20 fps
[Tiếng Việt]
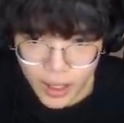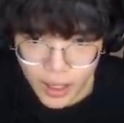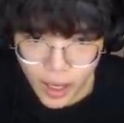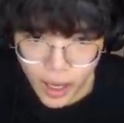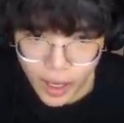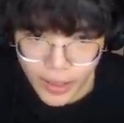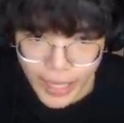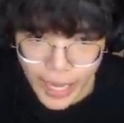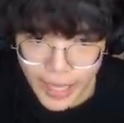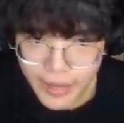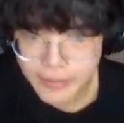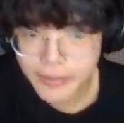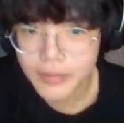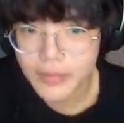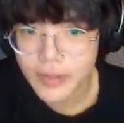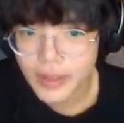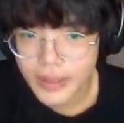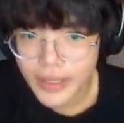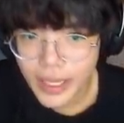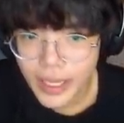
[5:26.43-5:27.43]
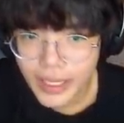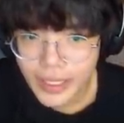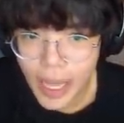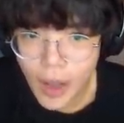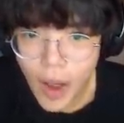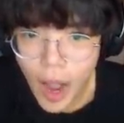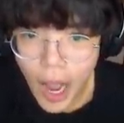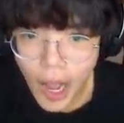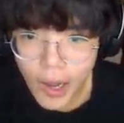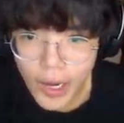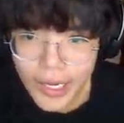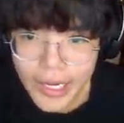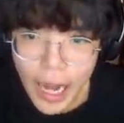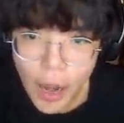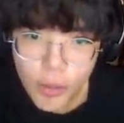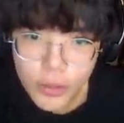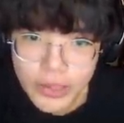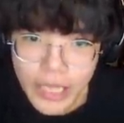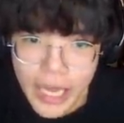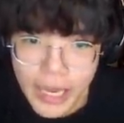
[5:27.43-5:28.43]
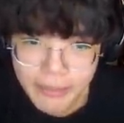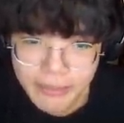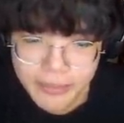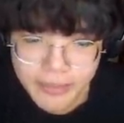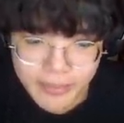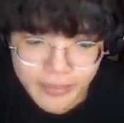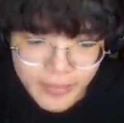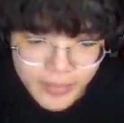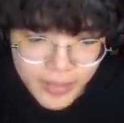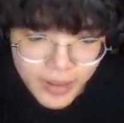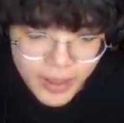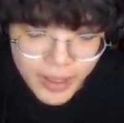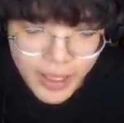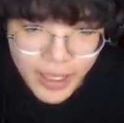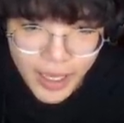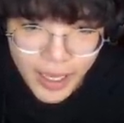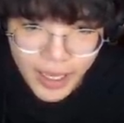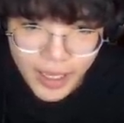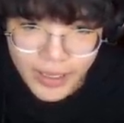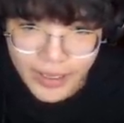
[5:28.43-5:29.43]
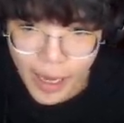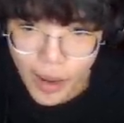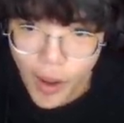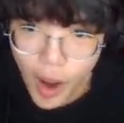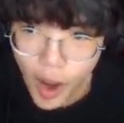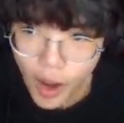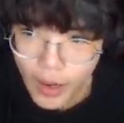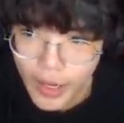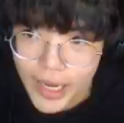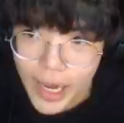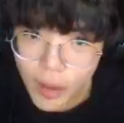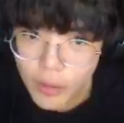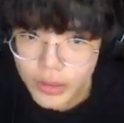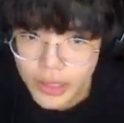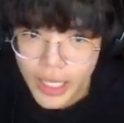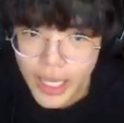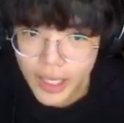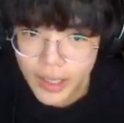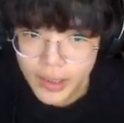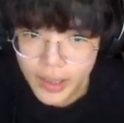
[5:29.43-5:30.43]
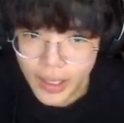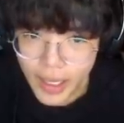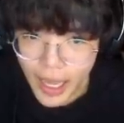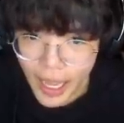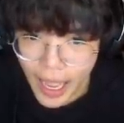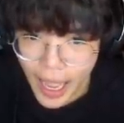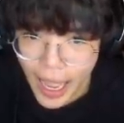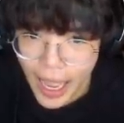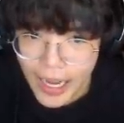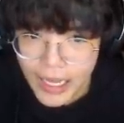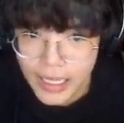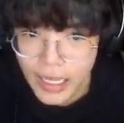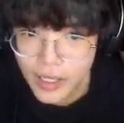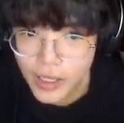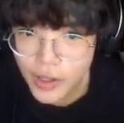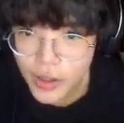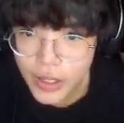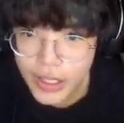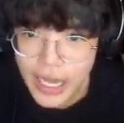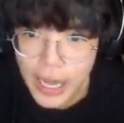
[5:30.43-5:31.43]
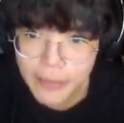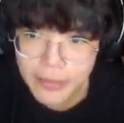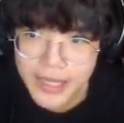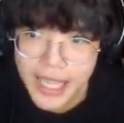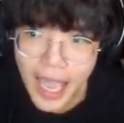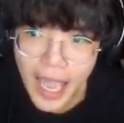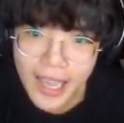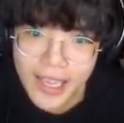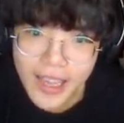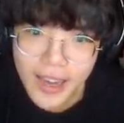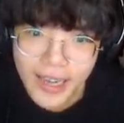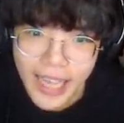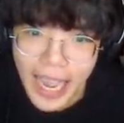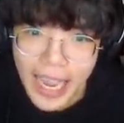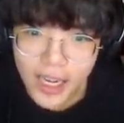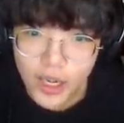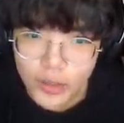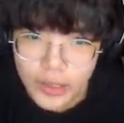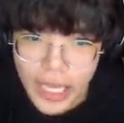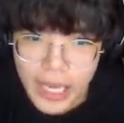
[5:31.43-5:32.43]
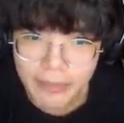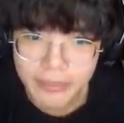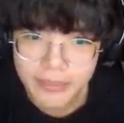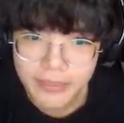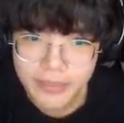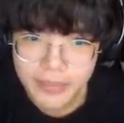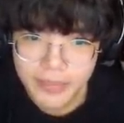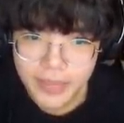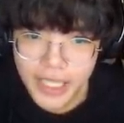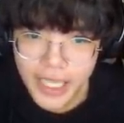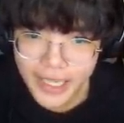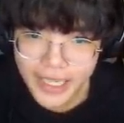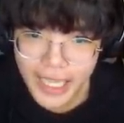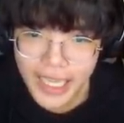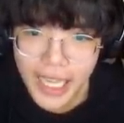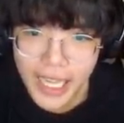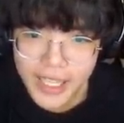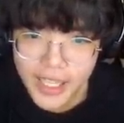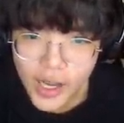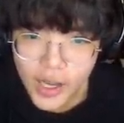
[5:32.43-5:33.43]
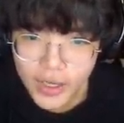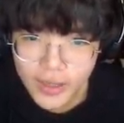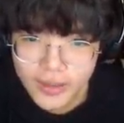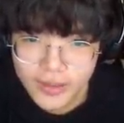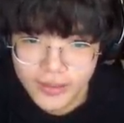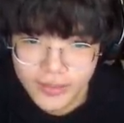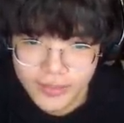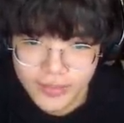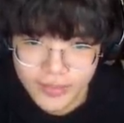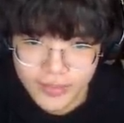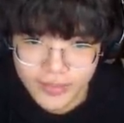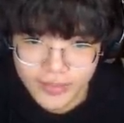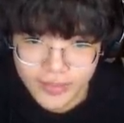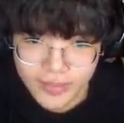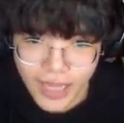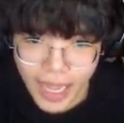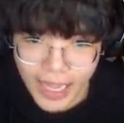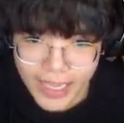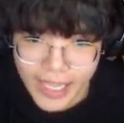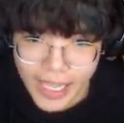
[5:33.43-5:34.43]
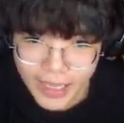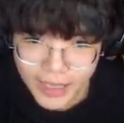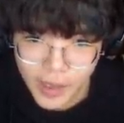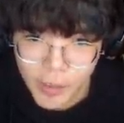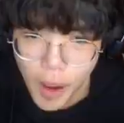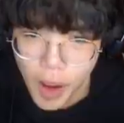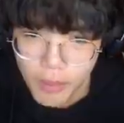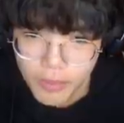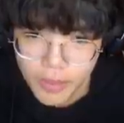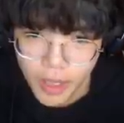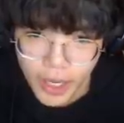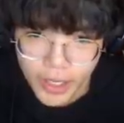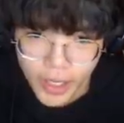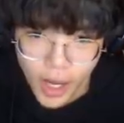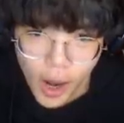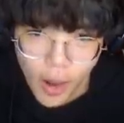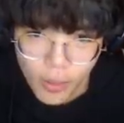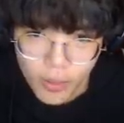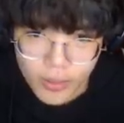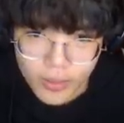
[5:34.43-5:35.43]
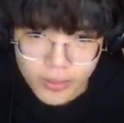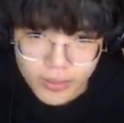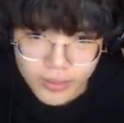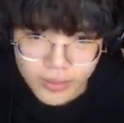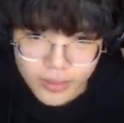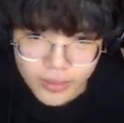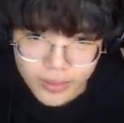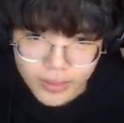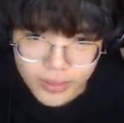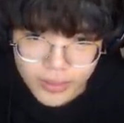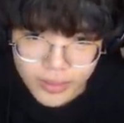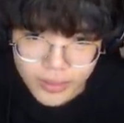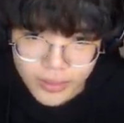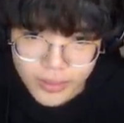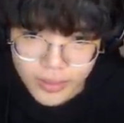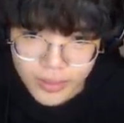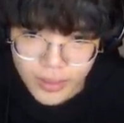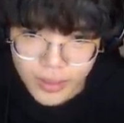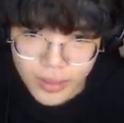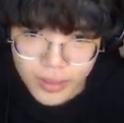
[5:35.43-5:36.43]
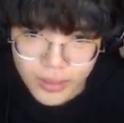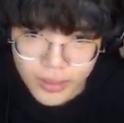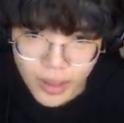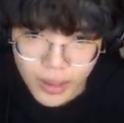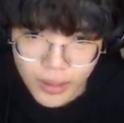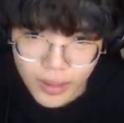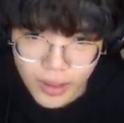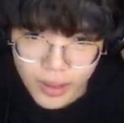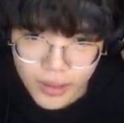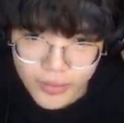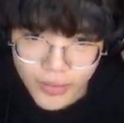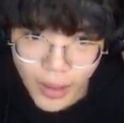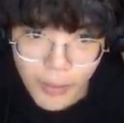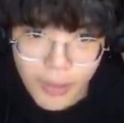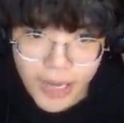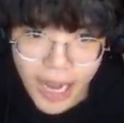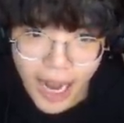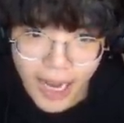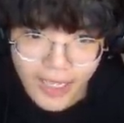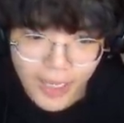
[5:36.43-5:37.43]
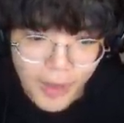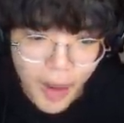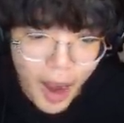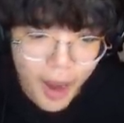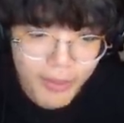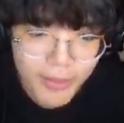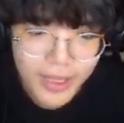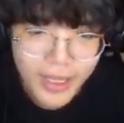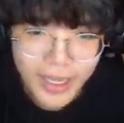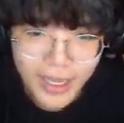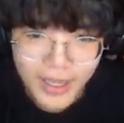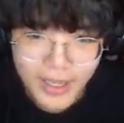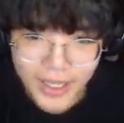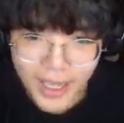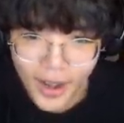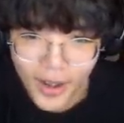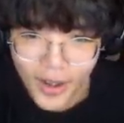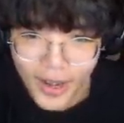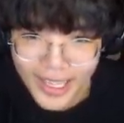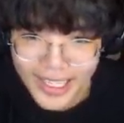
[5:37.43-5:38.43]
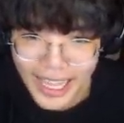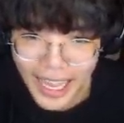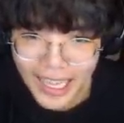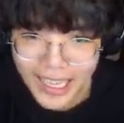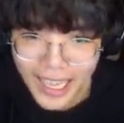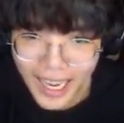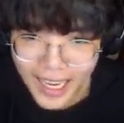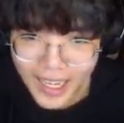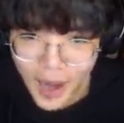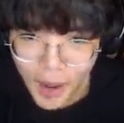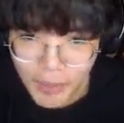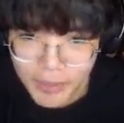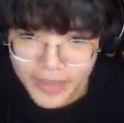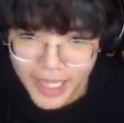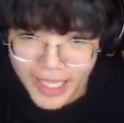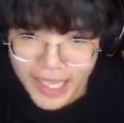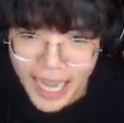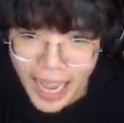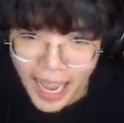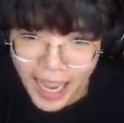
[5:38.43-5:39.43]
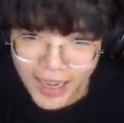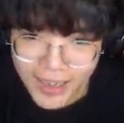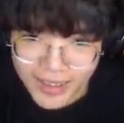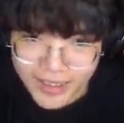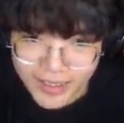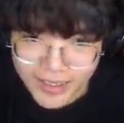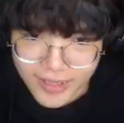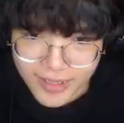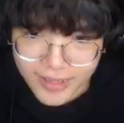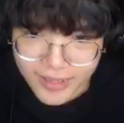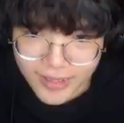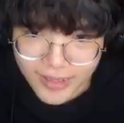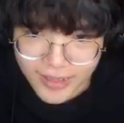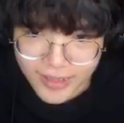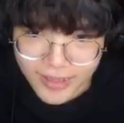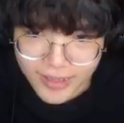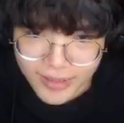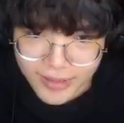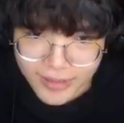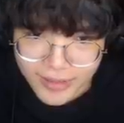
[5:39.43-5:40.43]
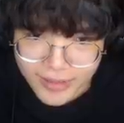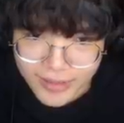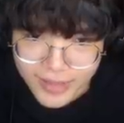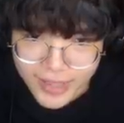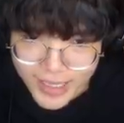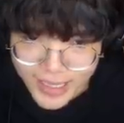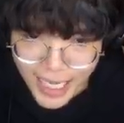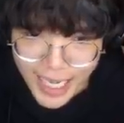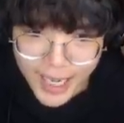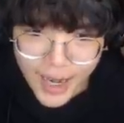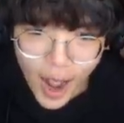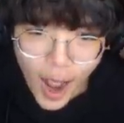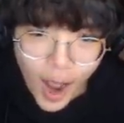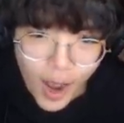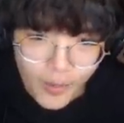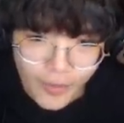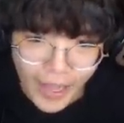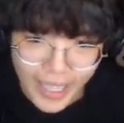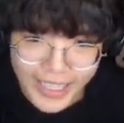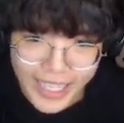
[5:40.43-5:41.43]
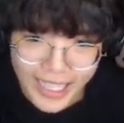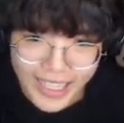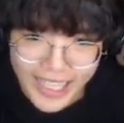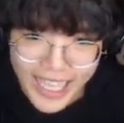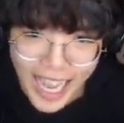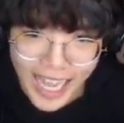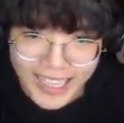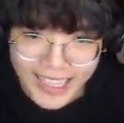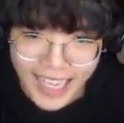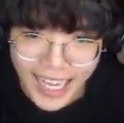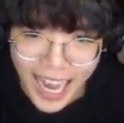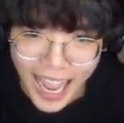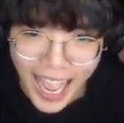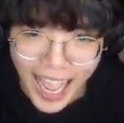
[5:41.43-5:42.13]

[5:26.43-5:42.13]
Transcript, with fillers: ok vô câu ờ, hỏi đầu tiên câu hỏi đầu tiên ai là người đẹp trai nhất hero team dịch trả lời trước anh dịch đúng không rồi rô đông trận không cần đúng không Người trả lời đúng chính là Siro bạn dịch chết ta